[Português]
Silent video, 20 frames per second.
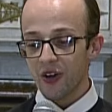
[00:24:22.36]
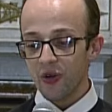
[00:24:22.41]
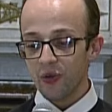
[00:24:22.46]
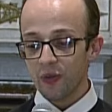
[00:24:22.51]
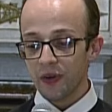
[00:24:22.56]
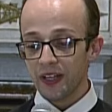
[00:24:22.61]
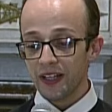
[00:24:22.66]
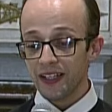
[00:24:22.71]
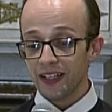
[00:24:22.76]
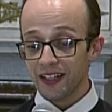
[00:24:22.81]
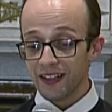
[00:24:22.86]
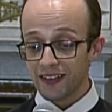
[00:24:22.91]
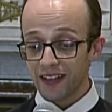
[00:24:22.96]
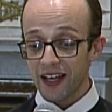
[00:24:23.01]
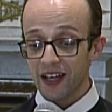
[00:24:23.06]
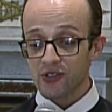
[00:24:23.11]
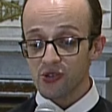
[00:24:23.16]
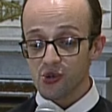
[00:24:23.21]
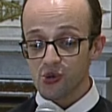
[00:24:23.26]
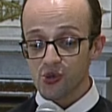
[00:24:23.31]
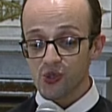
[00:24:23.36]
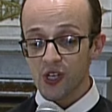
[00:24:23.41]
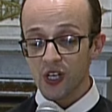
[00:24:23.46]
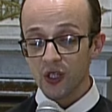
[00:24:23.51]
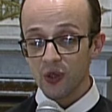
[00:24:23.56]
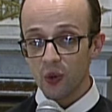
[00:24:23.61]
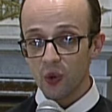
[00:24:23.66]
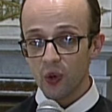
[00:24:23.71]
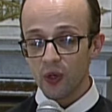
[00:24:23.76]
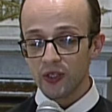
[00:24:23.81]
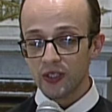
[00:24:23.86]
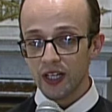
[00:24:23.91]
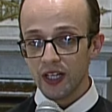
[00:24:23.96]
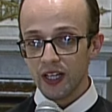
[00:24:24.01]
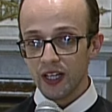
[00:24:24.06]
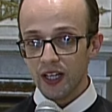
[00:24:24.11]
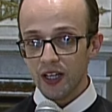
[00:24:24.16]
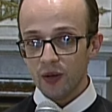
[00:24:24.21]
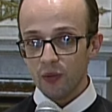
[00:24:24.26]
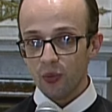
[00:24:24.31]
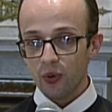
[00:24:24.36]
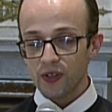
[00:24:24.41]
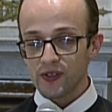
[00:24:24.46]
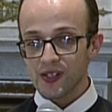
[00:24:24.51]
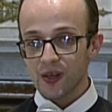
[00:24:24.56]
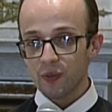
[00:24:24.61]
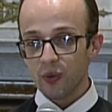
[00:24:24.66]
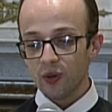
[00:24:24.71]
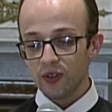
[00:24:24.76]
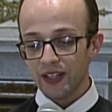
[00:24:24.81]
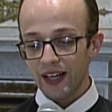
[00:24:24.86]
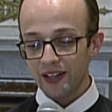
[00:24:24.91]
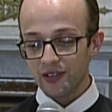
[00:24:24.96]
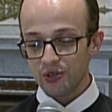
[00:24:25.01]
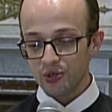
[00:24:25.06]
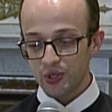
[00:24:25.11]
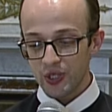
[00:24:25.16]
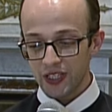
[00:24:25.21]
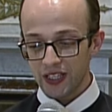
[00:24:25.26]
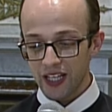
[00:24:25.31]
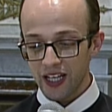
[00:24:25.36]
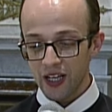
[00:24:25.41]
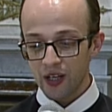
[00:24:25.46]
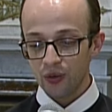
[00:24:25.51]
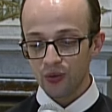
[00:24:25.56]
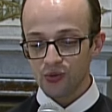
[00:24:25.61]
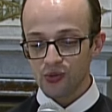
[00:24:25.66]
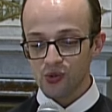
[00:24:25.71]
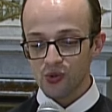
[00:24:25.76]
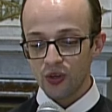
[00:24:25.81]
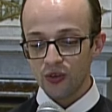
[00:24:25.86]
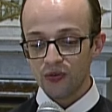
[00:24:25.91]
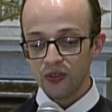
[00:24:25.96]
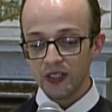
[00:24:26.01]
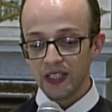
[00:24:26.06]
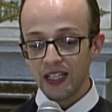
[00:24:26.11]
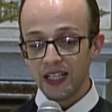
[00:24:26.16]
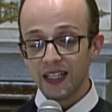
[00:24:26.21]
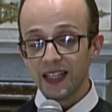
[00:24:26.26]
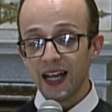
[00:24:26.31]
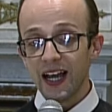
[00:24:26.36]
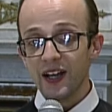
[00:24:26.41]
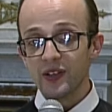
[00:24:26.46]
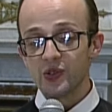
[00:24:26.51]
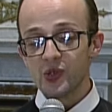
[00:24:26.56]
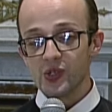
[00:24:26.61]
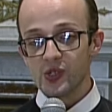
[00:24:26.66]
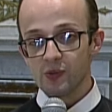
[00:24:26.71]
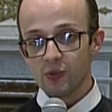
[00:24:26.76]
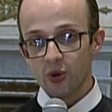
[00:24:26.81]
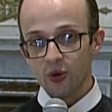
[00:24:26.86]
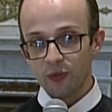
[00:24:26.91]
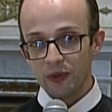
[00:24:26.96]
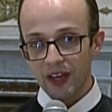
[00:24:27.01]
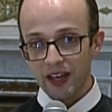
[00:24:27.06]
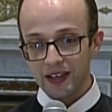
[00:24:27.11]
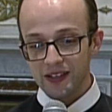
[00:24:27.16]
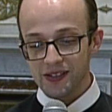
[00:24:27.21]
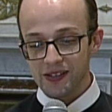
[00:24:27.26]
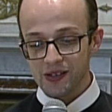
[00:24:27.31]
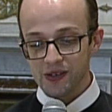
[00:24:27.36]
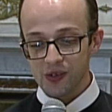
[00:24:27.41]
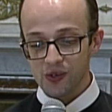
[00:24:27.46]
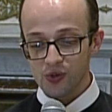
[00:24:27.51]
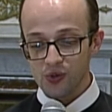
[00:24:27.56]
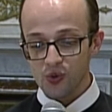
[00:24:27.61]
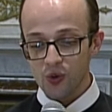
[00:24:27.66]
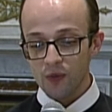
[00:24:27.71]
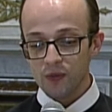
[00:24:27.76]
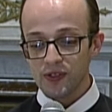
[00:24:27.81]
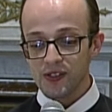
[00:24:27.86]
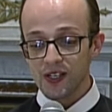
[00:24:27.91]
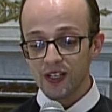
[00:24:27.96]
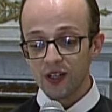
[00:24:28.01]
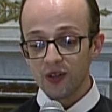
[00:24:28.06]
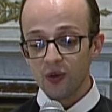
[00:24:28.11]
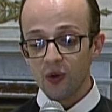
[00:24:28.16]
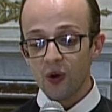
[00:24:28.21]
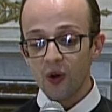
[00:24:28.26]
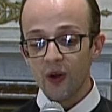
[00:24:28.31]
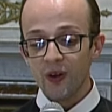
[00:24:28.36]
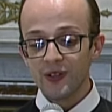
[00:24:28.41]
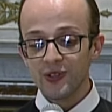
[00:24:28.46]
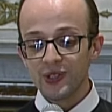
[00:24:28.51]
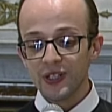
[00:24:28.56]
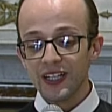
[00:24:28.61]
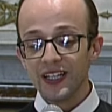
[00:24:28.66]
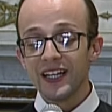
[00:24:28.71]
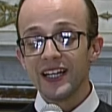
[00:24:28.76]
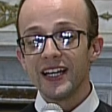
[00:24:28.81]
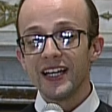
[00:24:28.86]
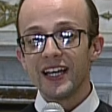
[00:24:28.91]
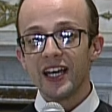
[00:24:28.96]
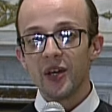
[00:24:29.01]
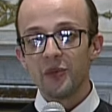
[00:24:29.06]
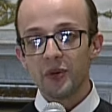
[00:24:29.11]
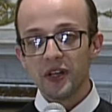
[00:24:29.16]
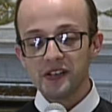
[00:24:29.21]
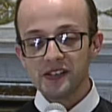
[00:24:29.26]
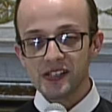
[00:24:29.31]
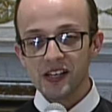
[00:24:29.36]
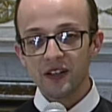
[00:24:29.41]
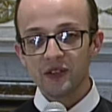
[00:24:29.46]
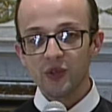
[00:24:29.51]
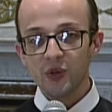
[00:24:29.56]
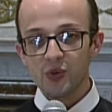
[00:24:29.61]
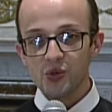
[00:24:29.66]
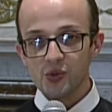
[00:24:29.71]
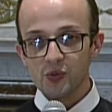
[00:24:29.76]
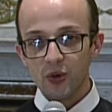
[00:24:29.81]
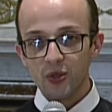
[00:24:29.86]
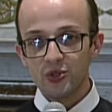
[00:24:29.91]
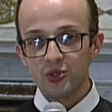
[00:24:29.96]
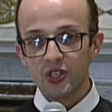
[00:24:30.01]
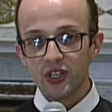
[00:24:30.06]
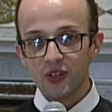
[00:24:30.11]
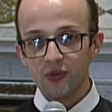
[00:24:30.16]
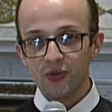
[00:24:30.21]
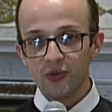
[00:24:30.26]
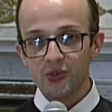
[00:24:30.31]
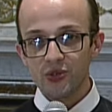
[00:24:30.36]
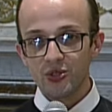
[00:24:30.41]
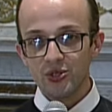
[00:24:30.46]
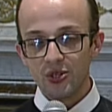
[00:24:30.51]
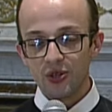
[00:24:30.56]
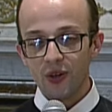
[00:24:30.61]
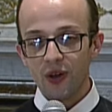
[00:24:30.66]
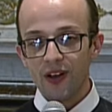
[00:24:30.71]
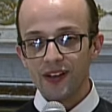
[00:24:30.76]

alma engrandece o Senhor, pois a bondade de Deus, sua fidelidade às promessas e sua misericórdia representam os motivos de